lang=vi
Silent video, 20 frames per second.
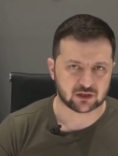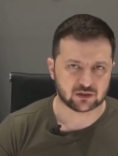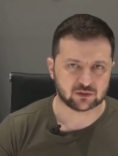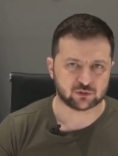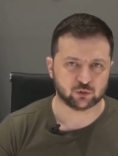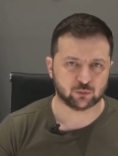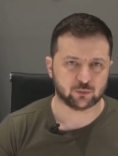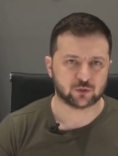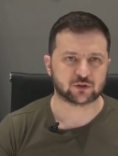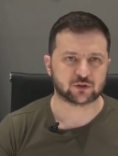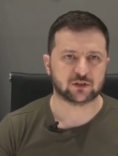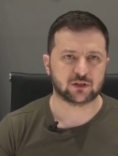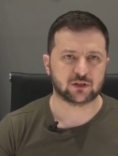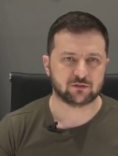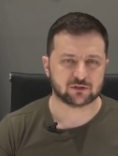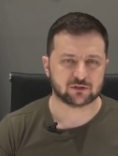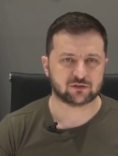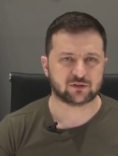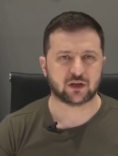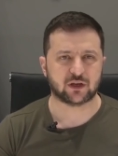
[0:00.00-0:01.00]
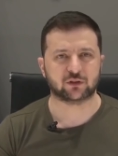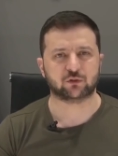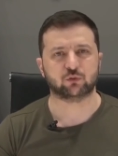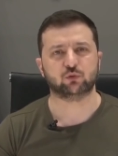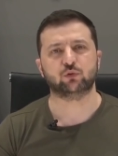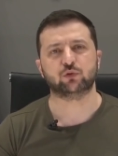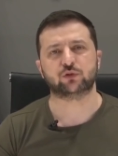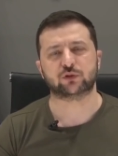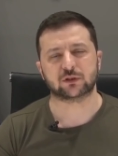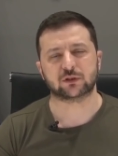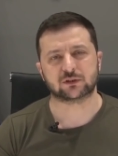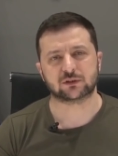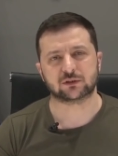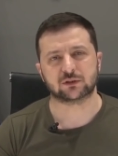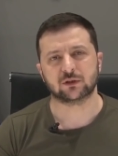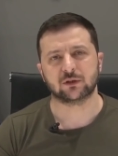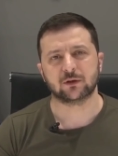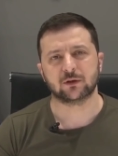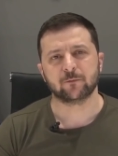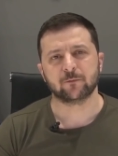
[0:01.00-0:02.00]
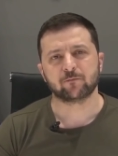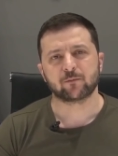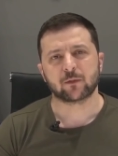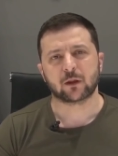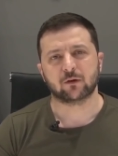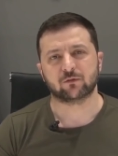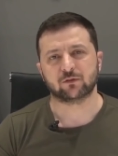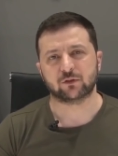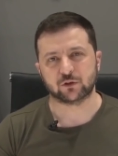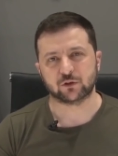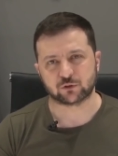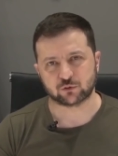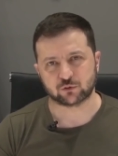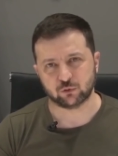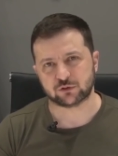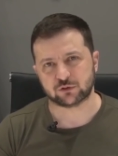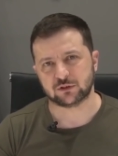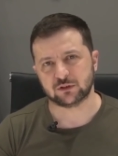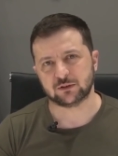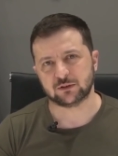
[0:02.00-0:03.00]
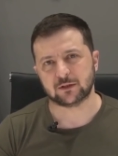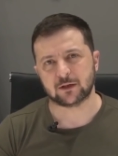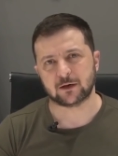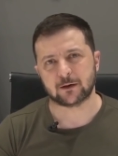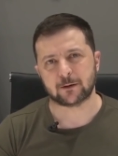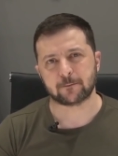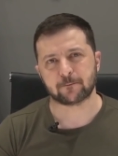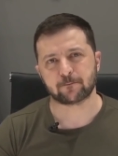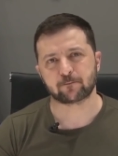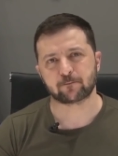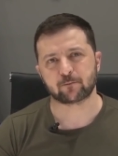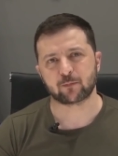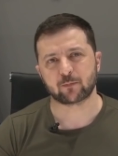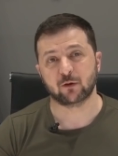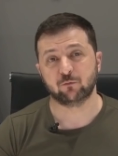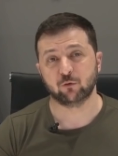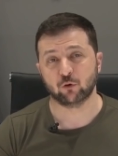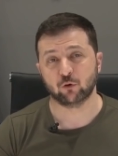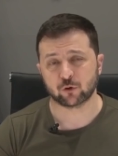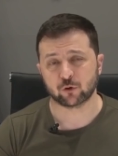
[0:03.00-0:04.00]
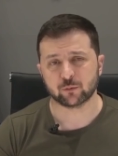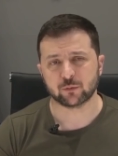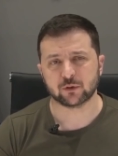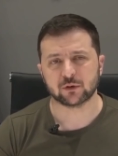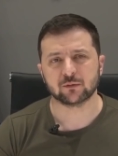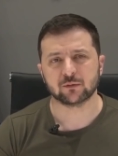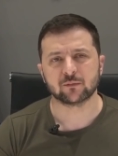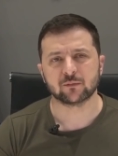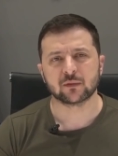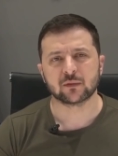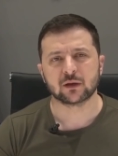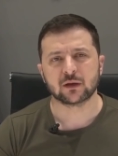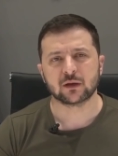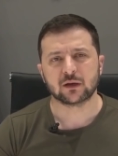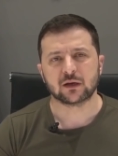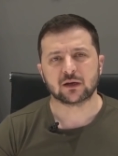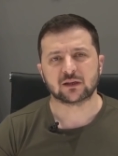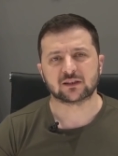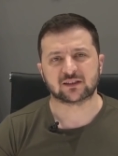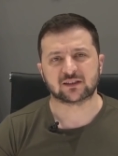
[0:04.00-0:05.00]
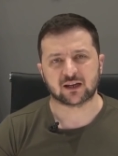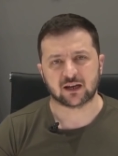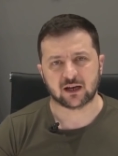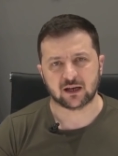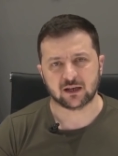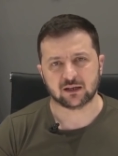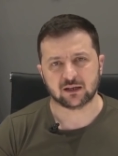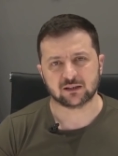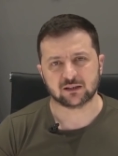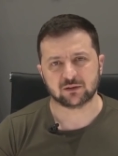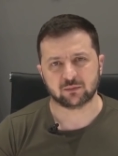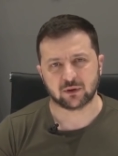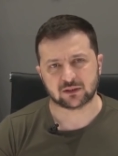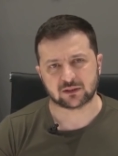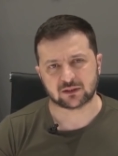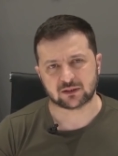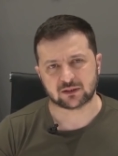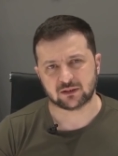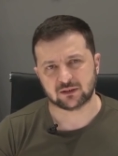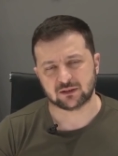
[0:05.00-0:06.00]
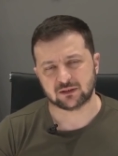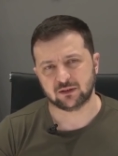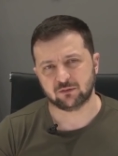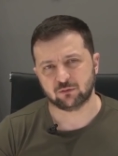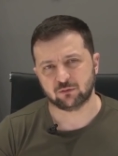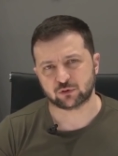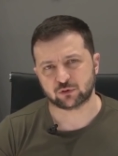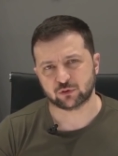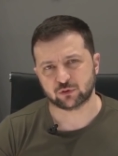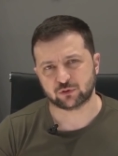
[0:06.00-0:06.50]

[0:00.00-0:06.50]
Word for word: Và chỉ có một vấn đề trên bàn là vấn đề kết thúc chiến tranh. Đó là vấn đề duy nhất có thể bàn cãi.